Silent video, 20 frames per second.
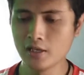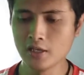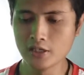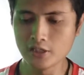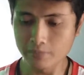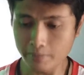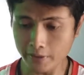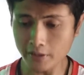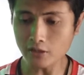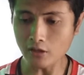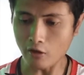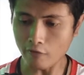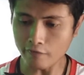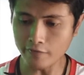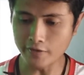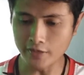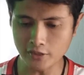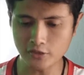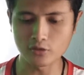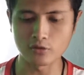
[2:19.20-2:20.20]
Spirit of
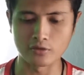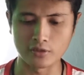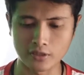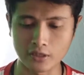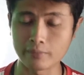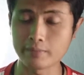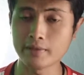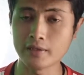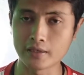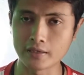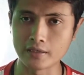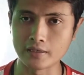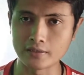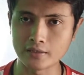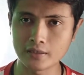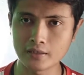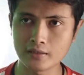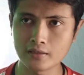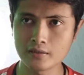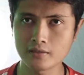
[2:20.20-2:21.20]
Deso ya, tapi
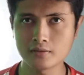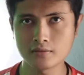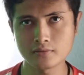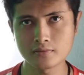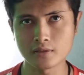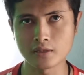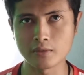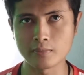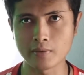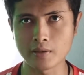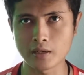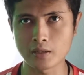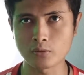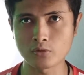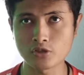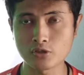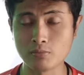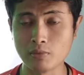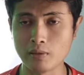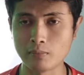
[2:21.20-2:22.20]
harganya
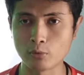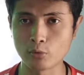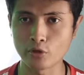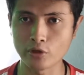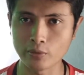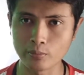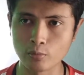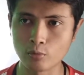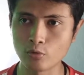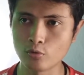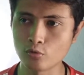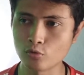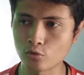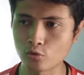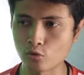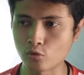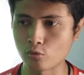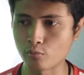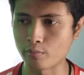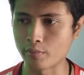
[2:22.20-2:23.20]
590.000
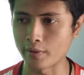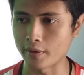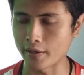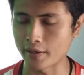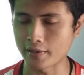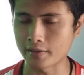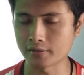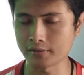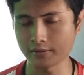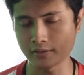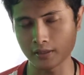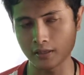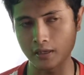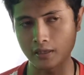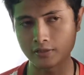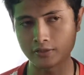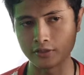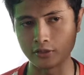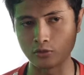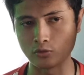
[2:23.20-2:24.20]
untuk brand
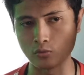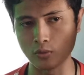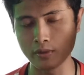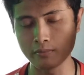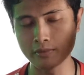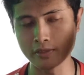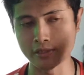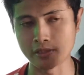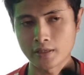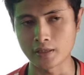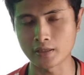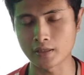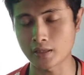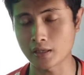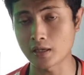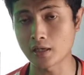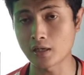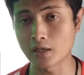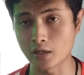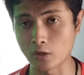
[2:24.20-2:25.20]
sekelas Hikwa bisa
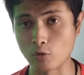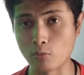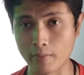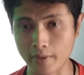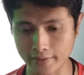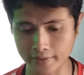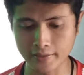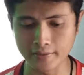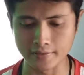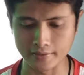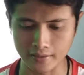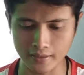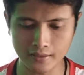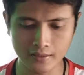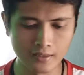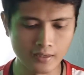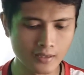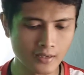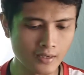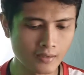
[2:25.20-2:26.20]
dikatakan lumayan
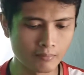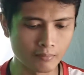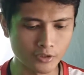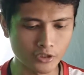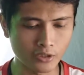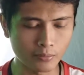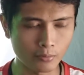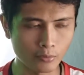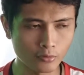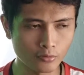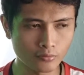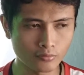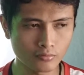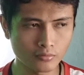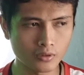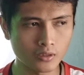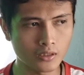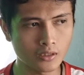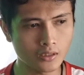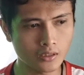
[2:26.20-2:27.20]
ya.
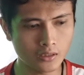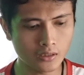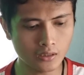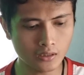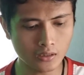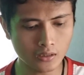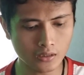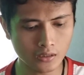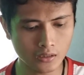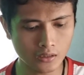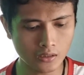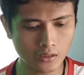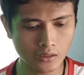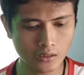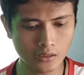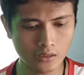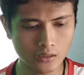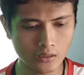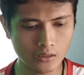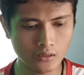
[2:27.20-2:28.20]
Meskipun
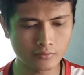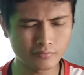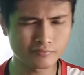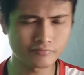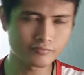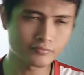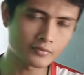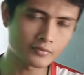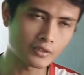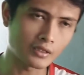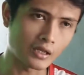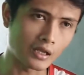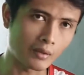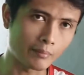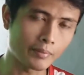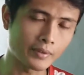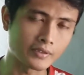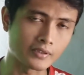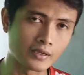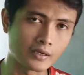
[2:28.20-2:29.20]
eh,
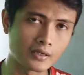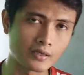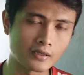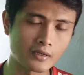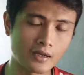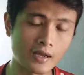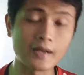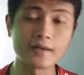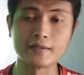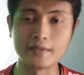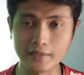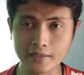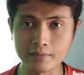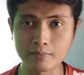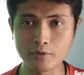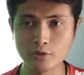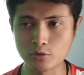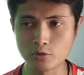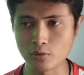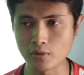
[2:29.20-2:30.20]
apa ya ada
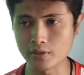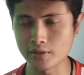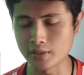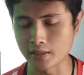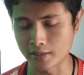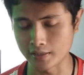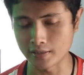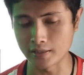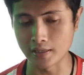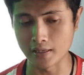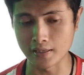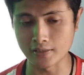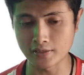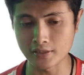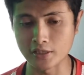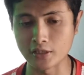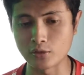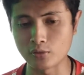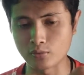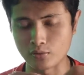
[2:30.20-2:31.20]
yang menjual di harga
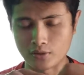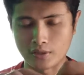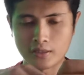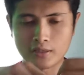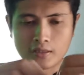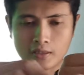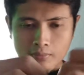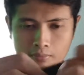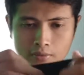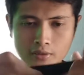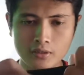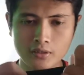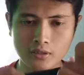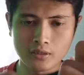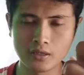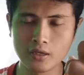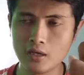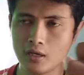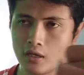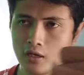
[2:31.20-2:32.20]
segitu ya
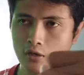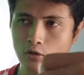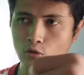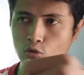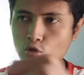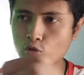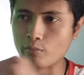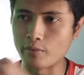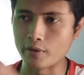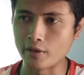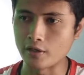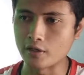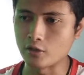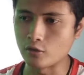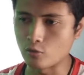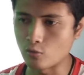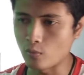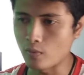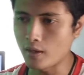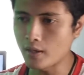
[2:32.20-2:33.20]
tapi untuk brand
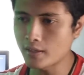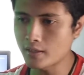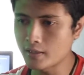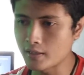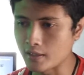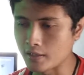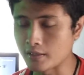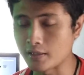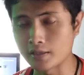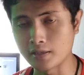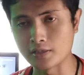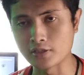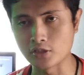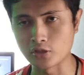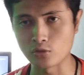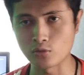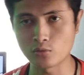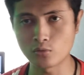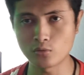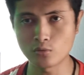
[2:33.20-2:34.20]
Hikwa dengan harga
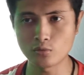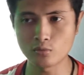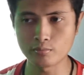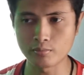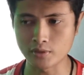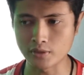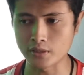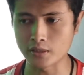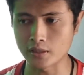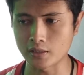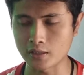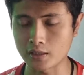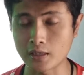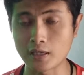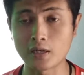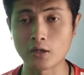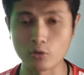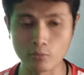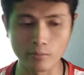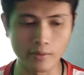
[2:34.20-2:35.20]
segitu bisa
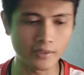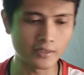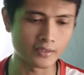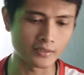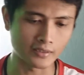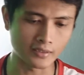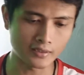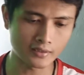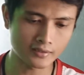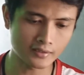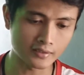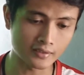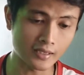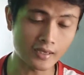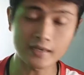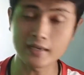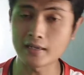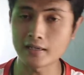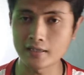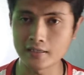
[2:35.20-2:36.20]
dikatakan lumayan ya
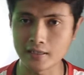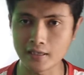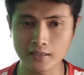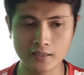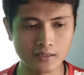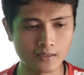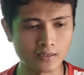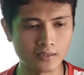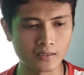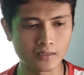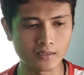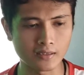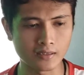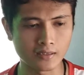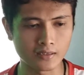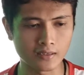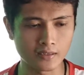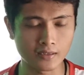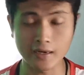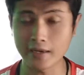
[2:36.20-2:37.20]
kita akan lihat
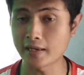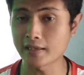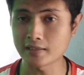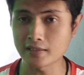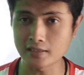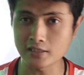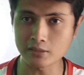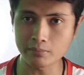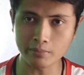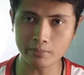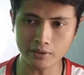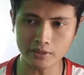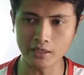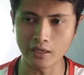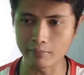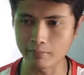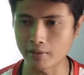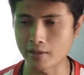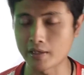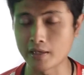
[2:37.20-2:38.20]
uh, raketnya seperti
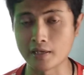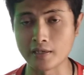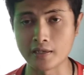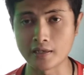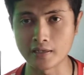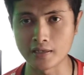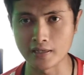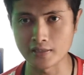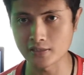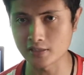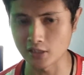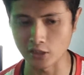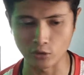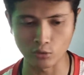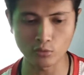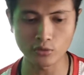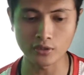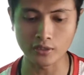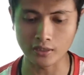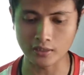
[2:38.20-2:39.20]
apa dengan harga
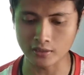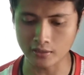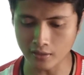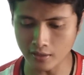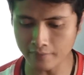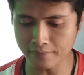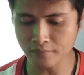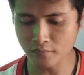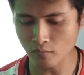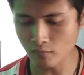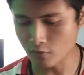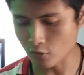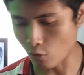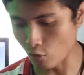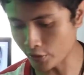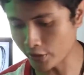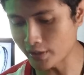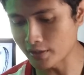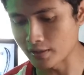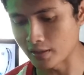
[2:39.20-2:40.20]
segitu kira-kira
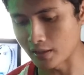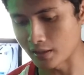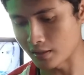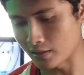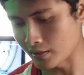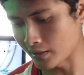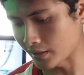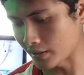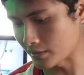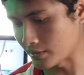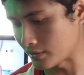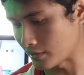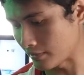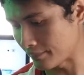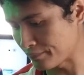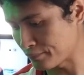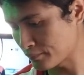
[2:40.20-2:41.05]
oke okay nggak raketnya